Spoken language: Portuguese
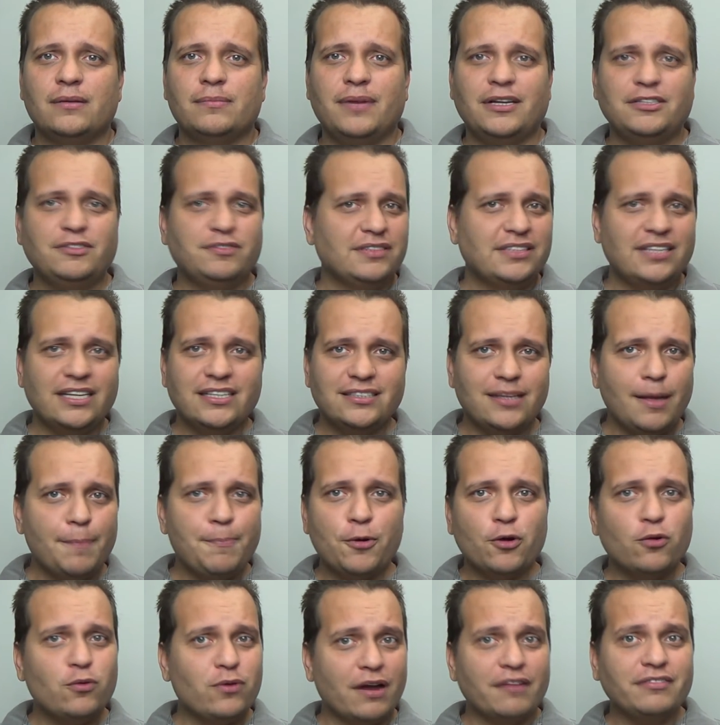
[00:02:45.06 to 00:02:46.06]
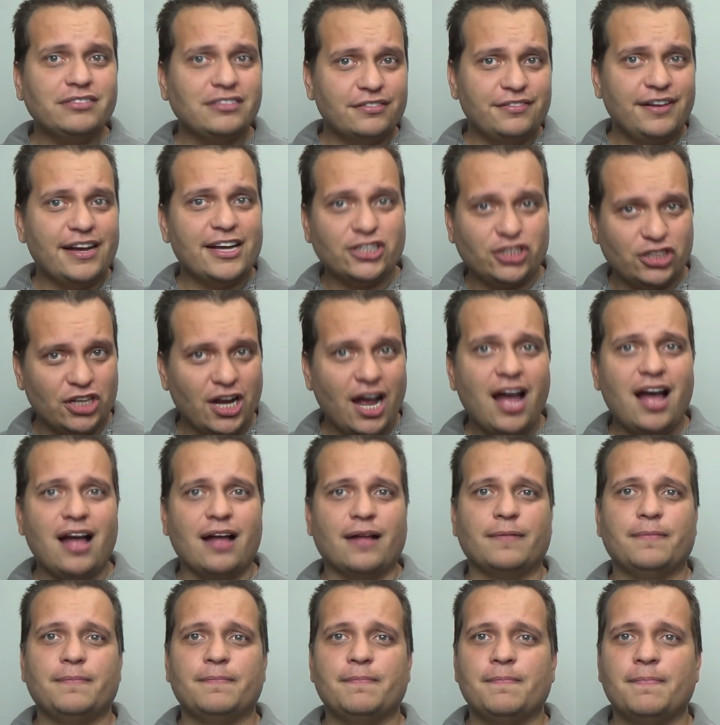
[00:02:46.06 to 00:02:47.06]
Mas se você quiser procurar, você vai
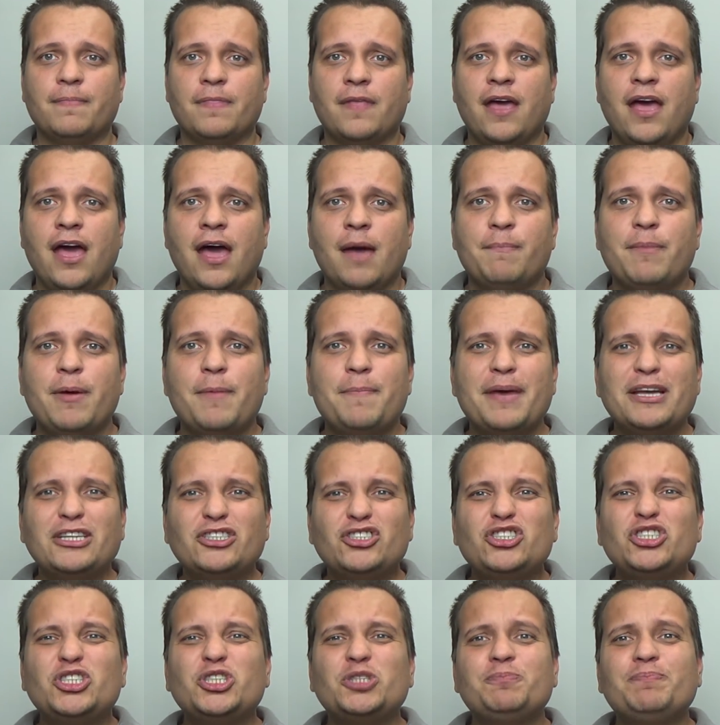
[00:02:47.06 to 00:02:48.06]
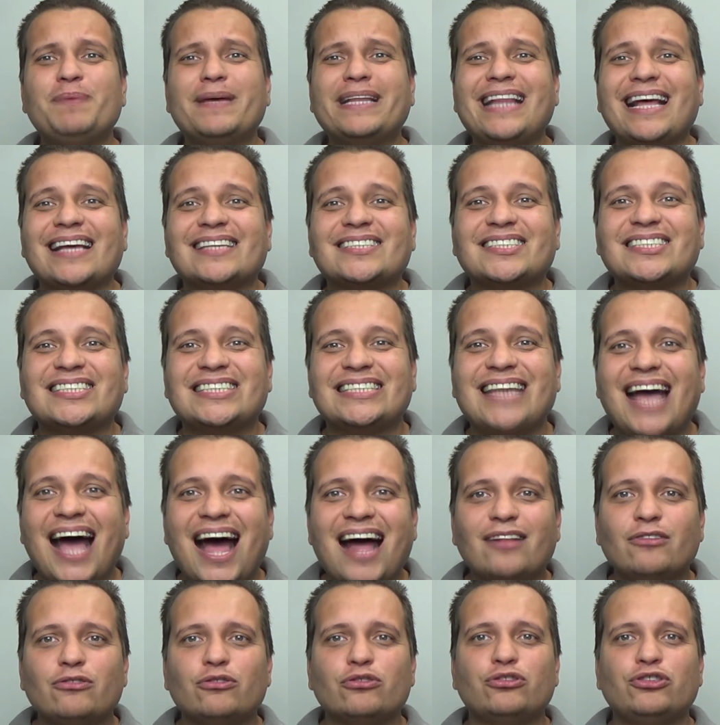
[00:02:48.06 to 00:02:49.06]
achar. Bebês
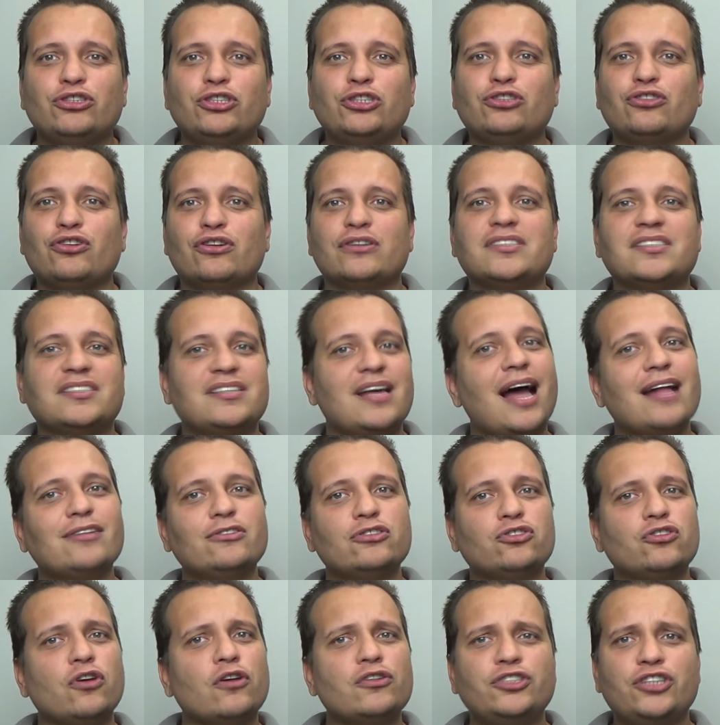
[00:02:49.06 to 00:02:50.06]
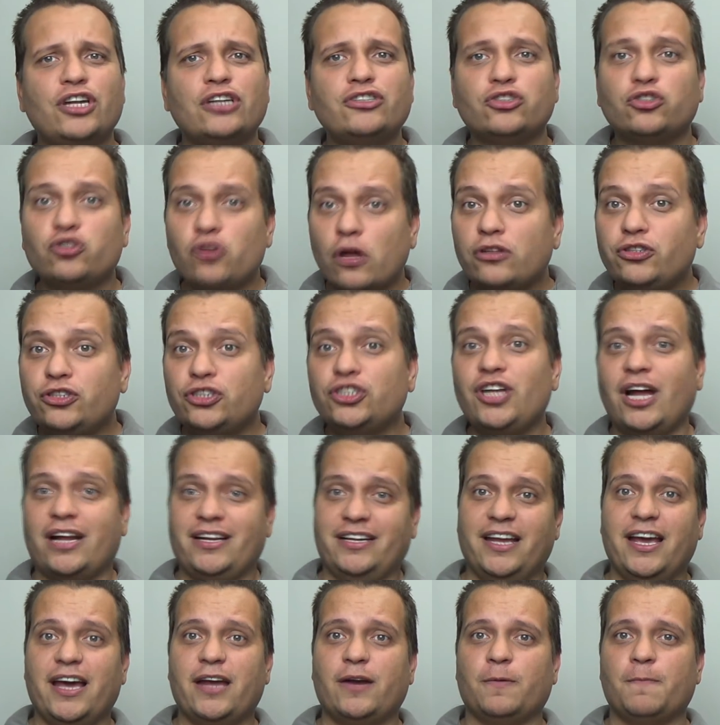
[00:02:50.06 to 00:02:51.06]
despedaçados, destroçados, hoje é 18 de
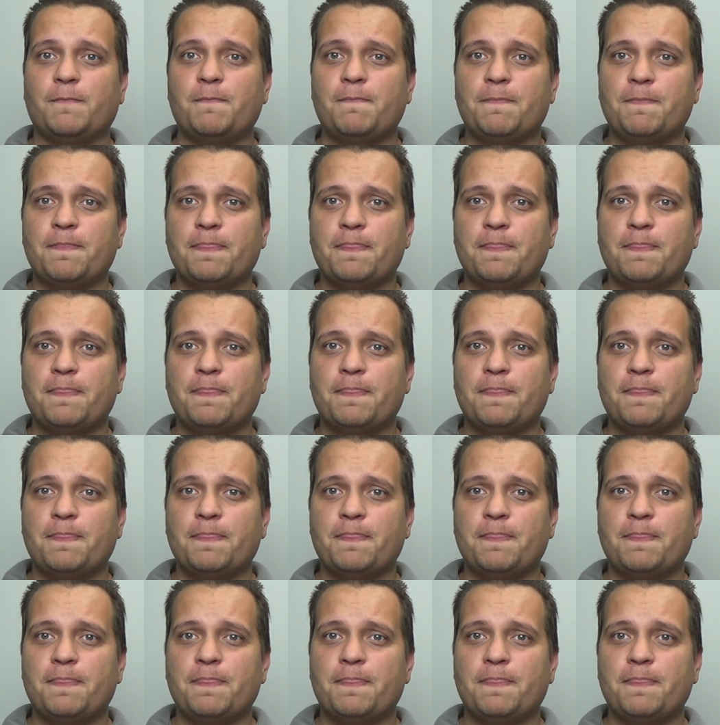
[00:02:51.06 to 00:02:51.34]
janeiro.